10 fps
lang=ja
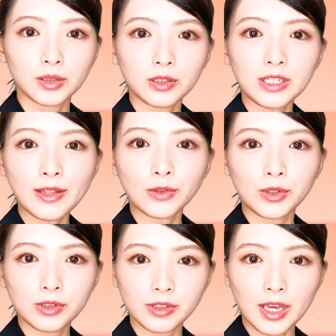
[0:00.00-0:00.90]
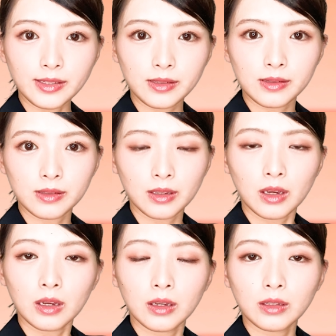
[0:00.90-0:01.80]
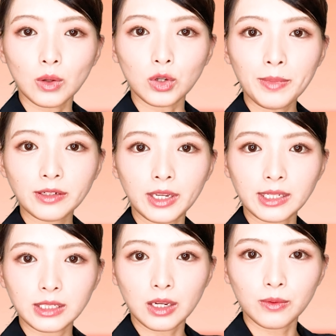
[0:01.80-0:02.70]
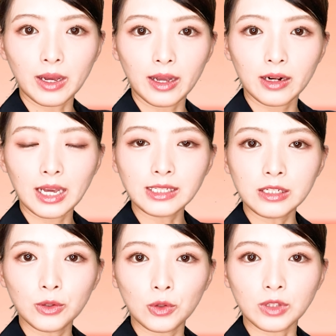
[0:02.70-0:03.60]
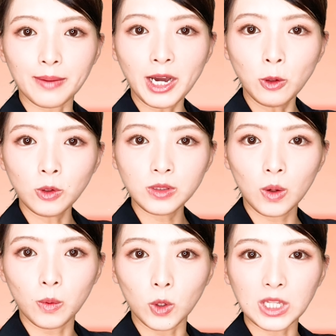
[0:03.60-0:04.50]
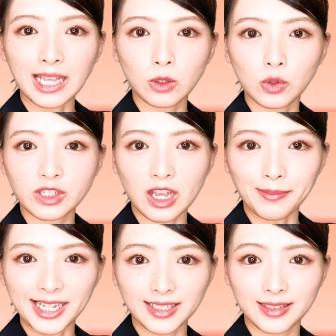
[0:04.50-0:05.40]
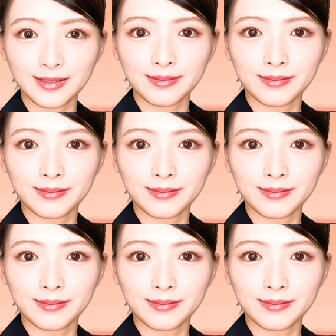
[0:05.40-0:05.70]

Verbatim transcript: いてのニュースです徳丸英樹さんはラジオの生放送を担当しています